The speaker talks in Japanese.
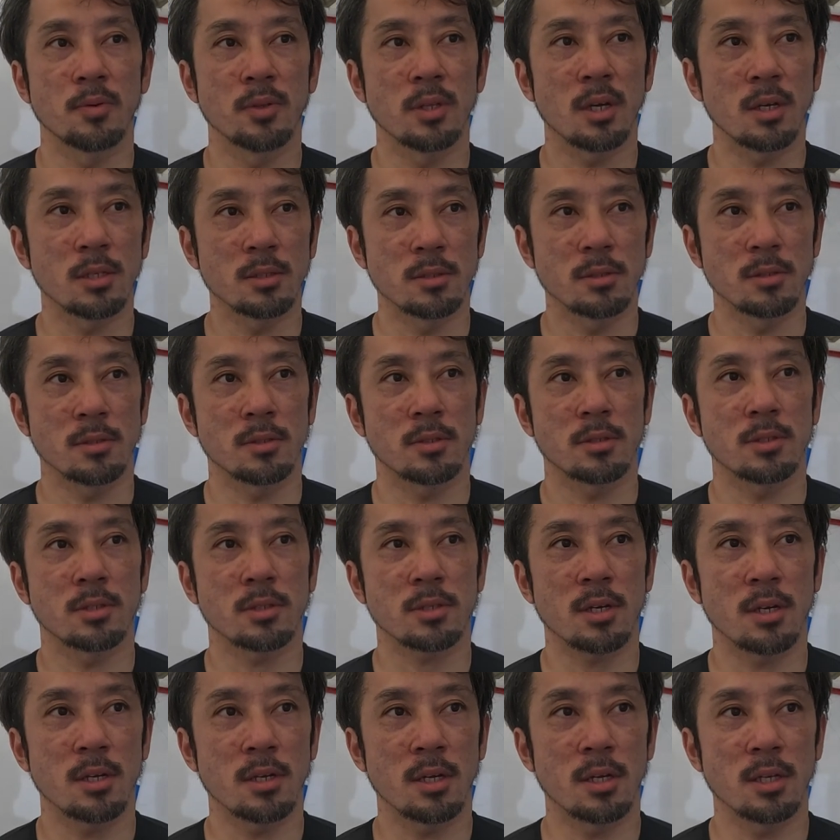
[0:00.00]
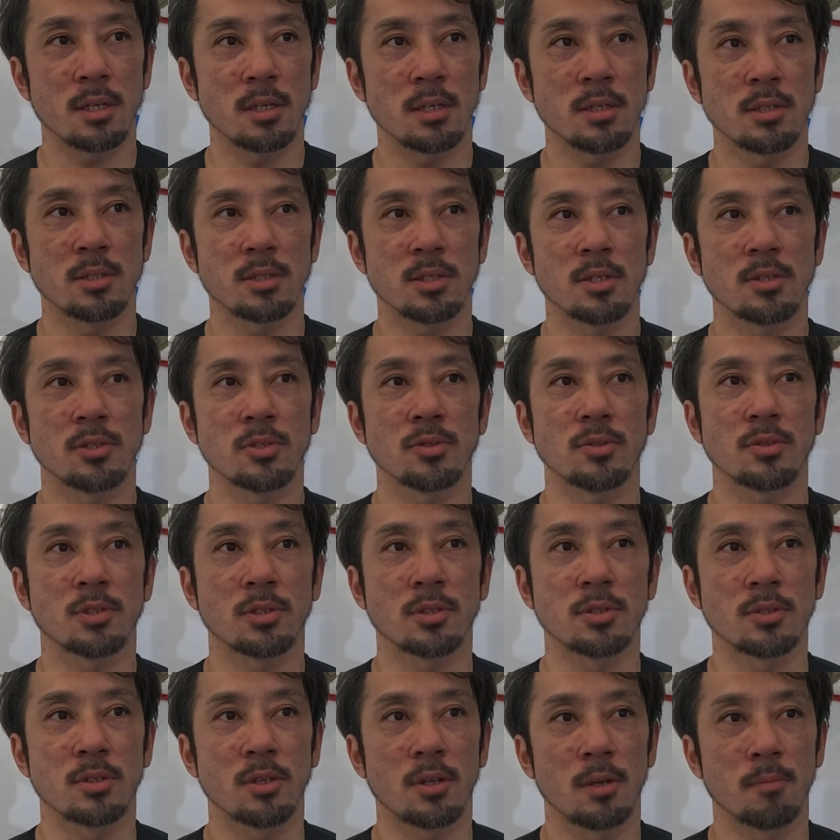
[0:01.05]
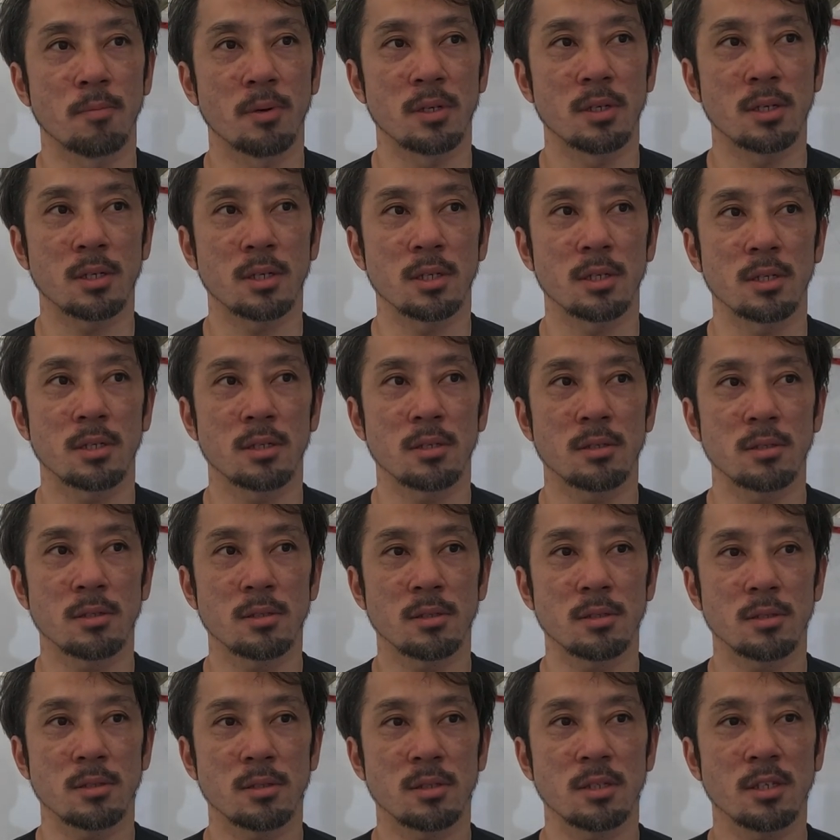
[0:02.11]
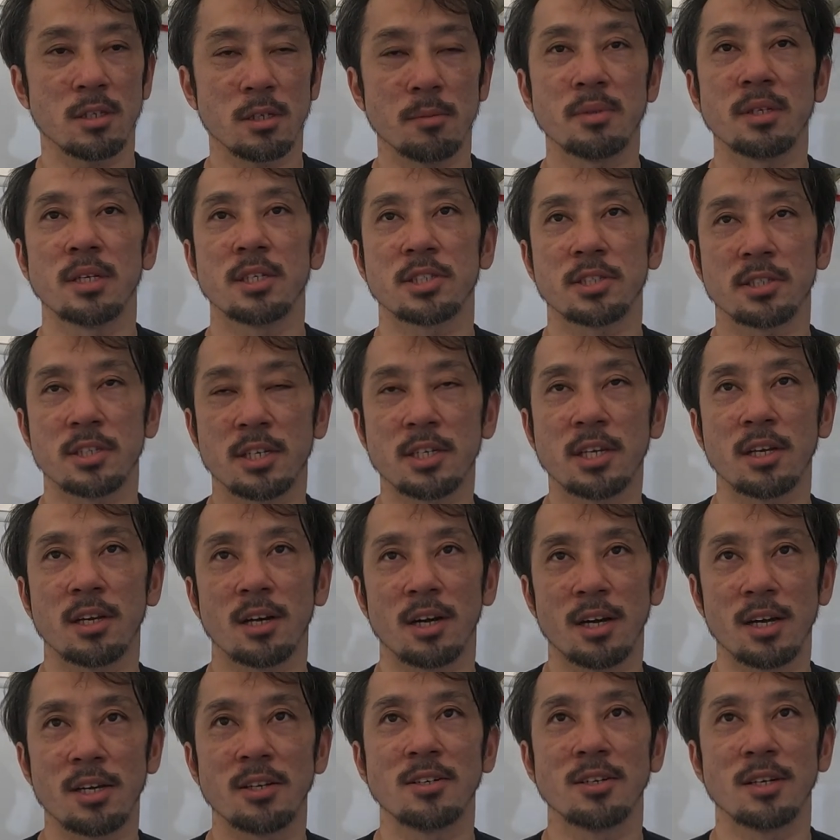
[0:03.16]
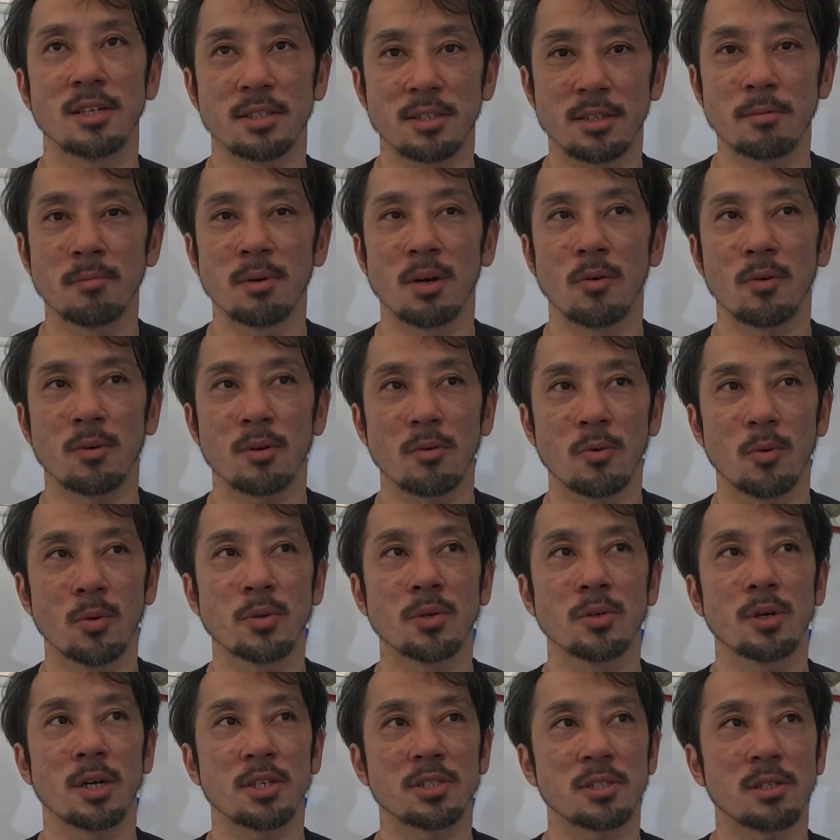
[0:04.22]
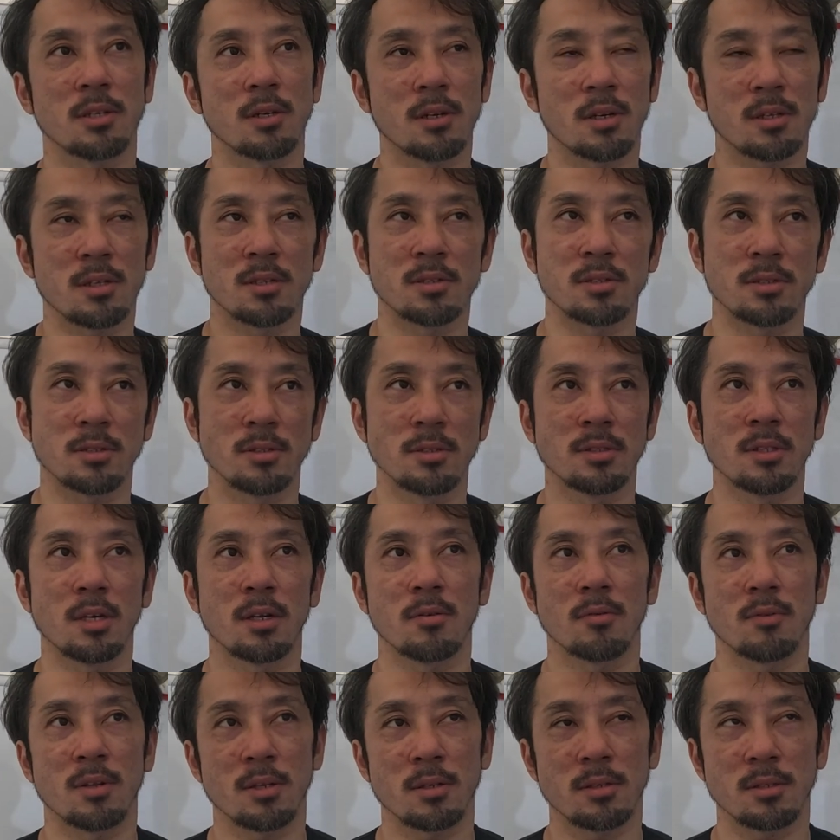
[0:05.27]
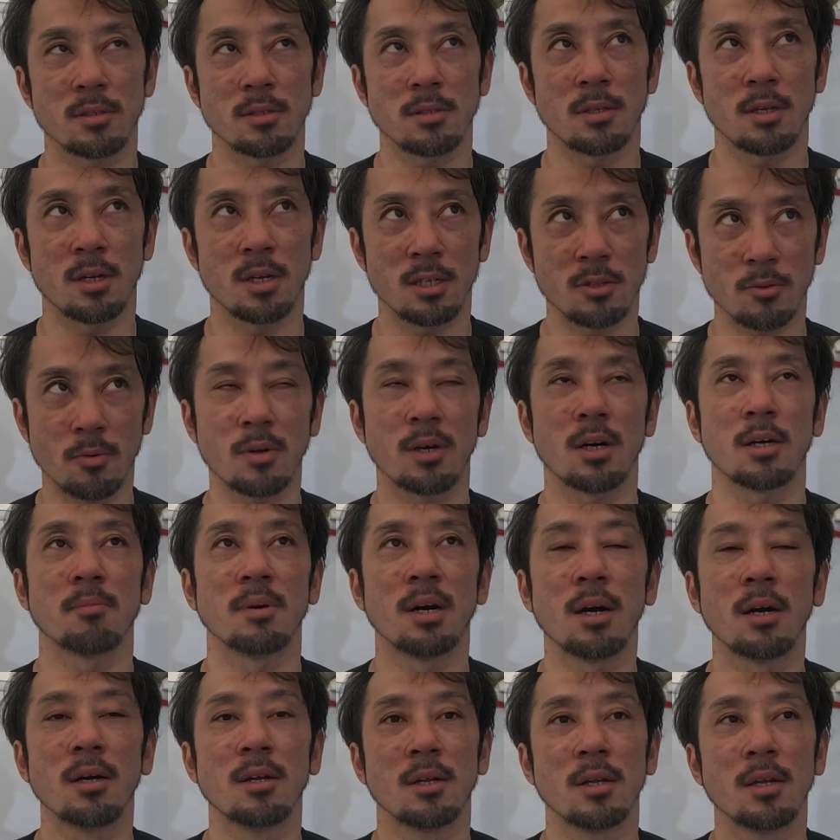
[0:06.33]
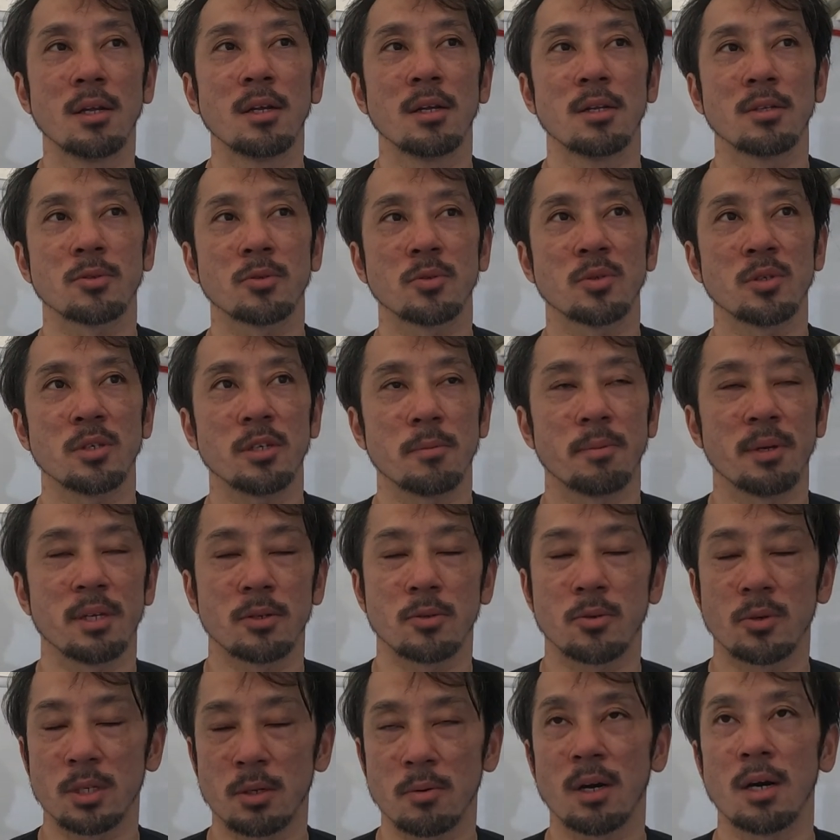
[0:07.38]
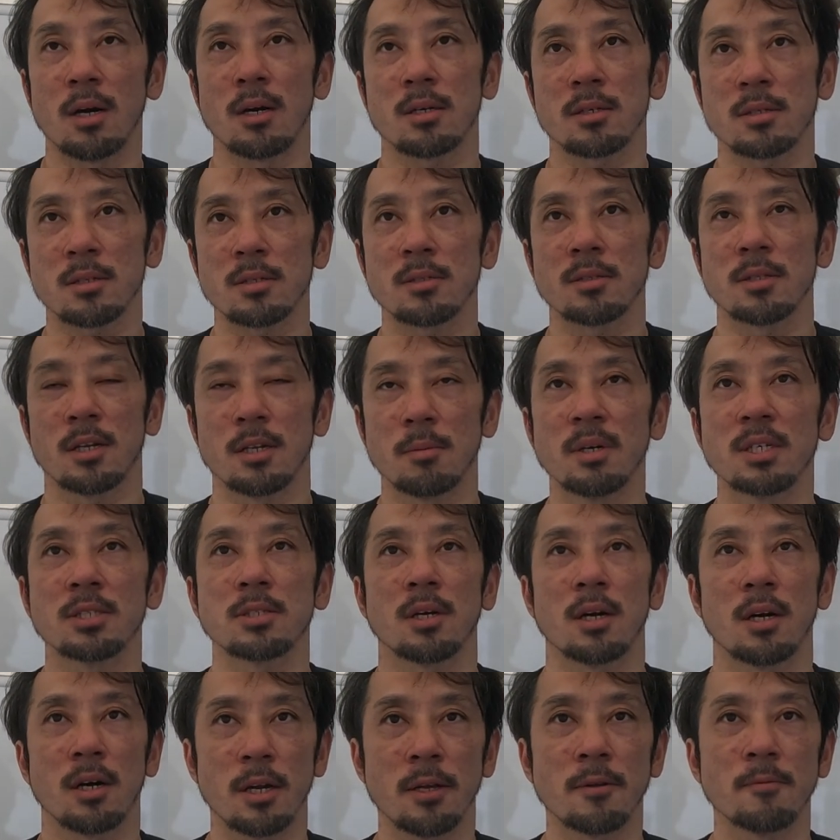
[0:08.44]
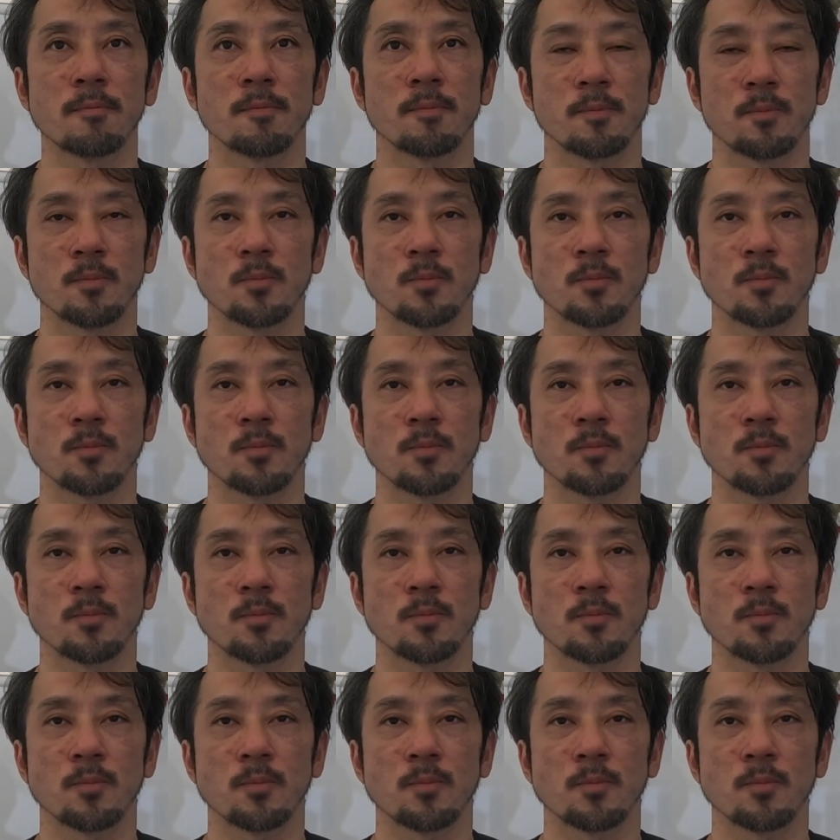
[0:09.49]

っぱ普段つかない選手につくっていうのは、やっぱなんか、いい意味で刺激が入るなって、まあ、こういう走り方するんだろうなとか、まあ、そういういい勉強にはなりました。はい